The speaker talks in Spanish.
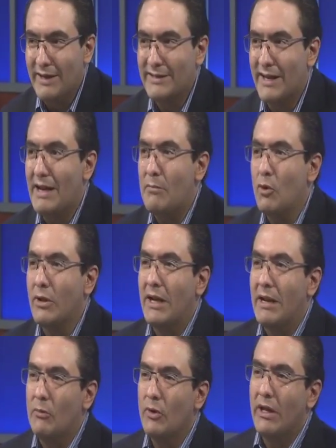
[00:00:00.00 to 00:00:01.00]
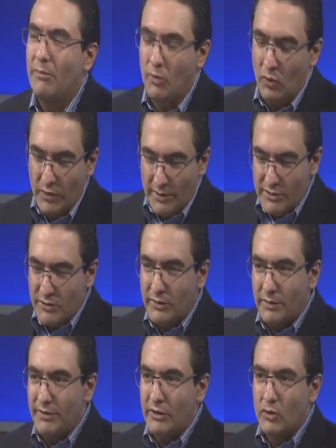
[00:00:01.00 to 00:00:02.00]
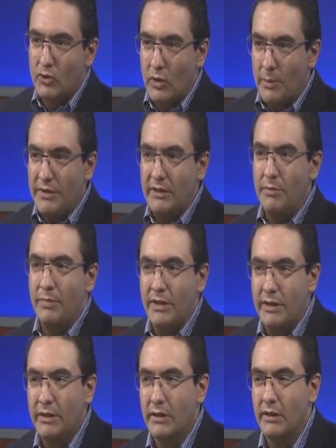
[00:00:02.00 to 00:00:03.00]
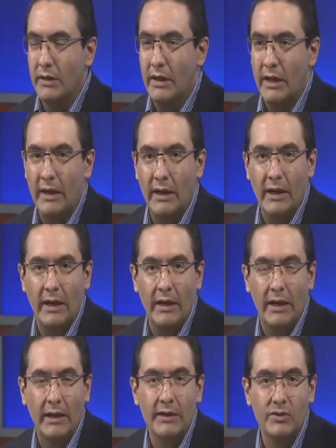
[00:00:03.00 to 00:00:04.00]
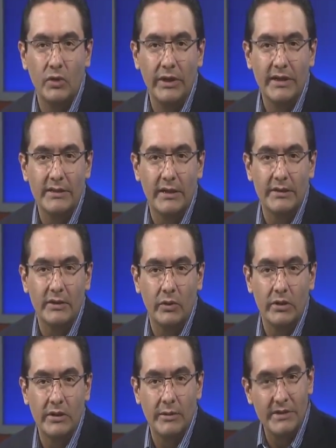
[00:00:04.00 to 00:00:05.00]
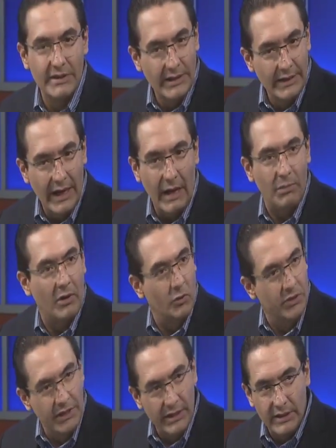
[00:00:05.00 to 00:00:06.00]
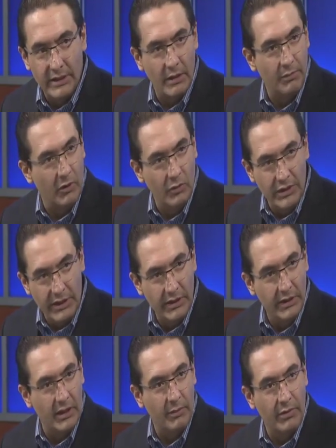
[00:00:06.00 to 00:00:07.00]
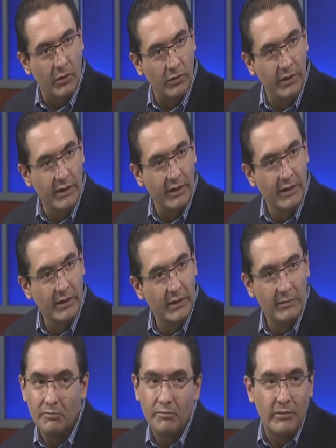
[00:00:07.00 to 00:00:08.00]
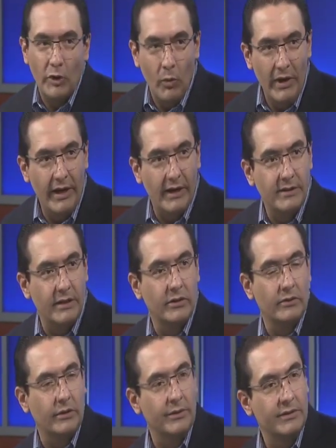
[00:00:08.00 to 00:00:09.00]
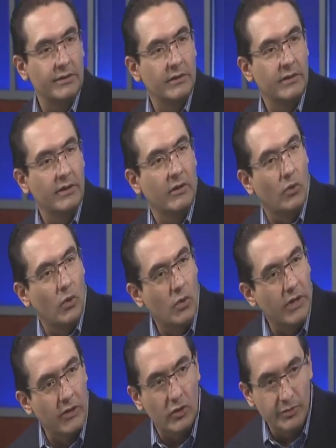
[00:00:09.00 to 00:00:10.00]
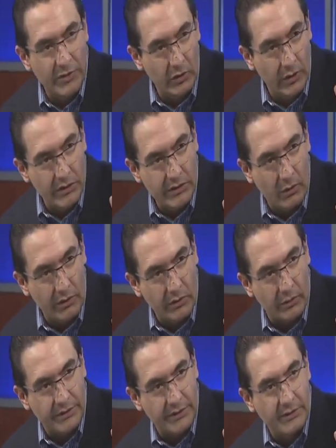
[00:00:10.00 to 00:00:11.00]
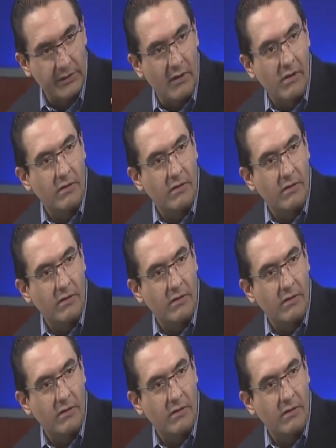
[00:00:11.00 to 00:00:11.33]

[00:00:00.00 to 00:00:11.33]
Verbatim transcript: es, que la, la, moda, por lo que he visto de repente, no solamente pedir la, la, canción extra, sino deseabas aplaudir y aplaudir y aplaudir. Te obligan a salir otra vez. Sí, sales Una, dos, me ha tocado hasta cuatro veces, ¿eh?